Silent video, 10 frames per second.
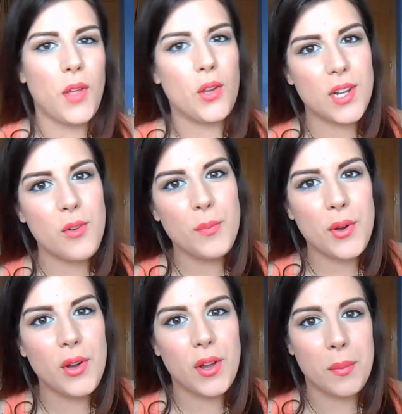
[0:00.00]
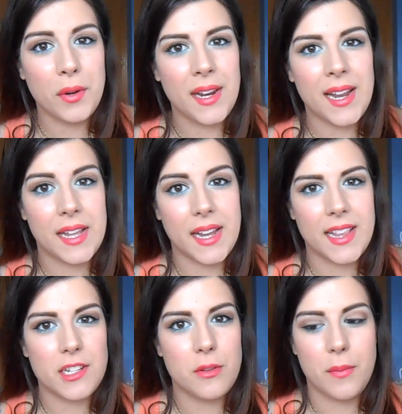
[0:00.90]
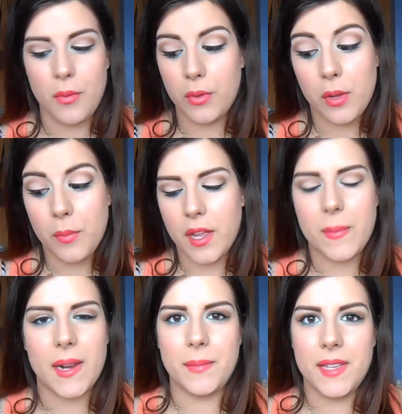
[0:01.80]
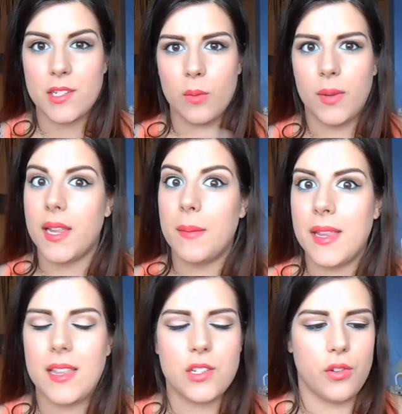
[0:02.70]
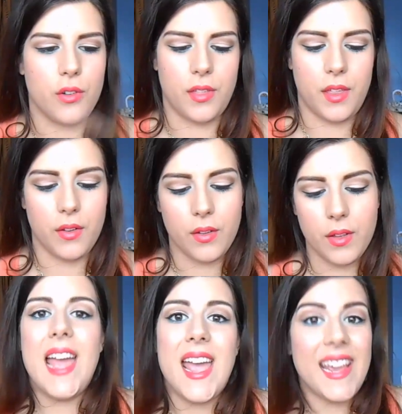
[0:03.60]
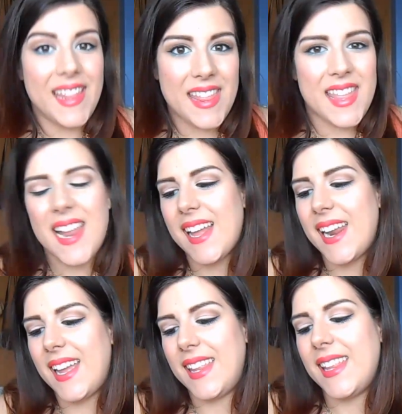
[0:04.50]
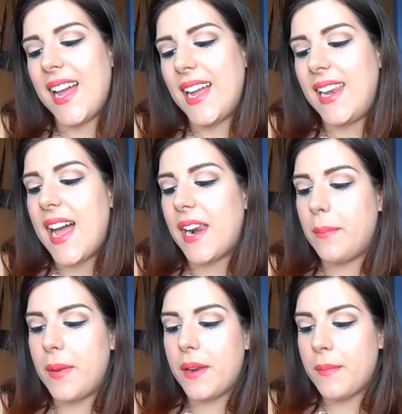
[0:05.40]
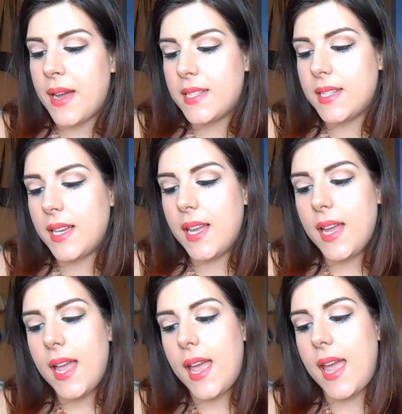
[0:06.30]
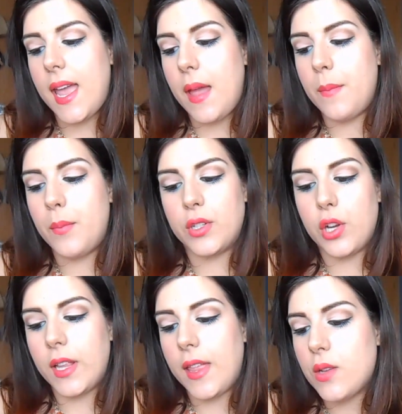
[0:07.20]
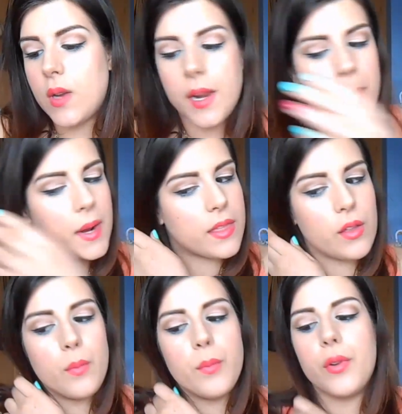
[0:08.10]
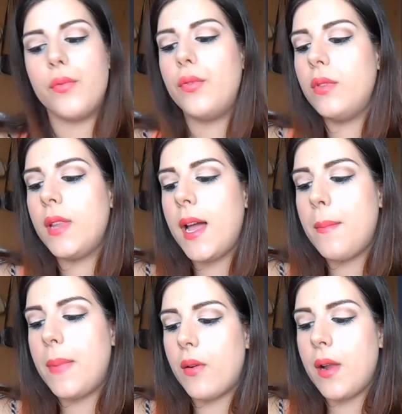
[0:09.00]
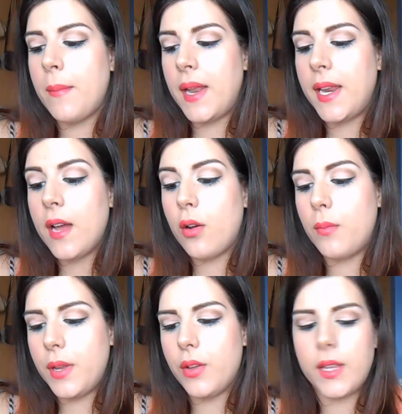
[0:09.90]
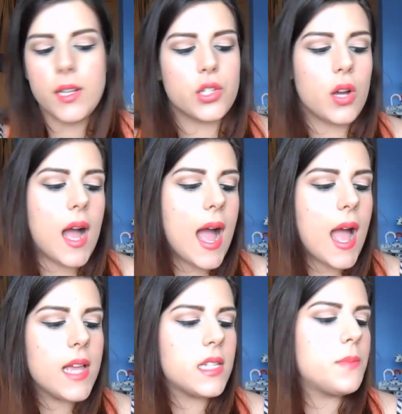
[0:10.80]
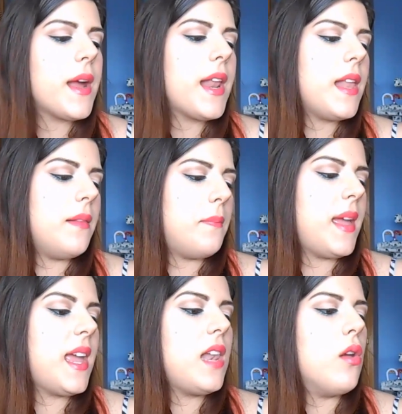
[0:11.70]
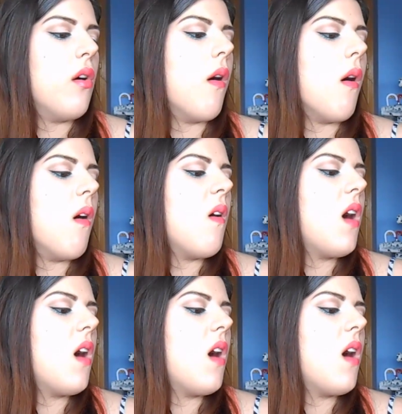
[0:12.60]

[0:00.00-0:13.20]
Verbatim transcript: Os leo un poco lo que pone en la tarjeta sobre el producto porque para mí es completamente desconocido. Y dice en la tarjetita, la Repair Mask, eh, pues lo que te da es una reparación profunda una melena con brillo intenso. ¡Ah, es para el pelo!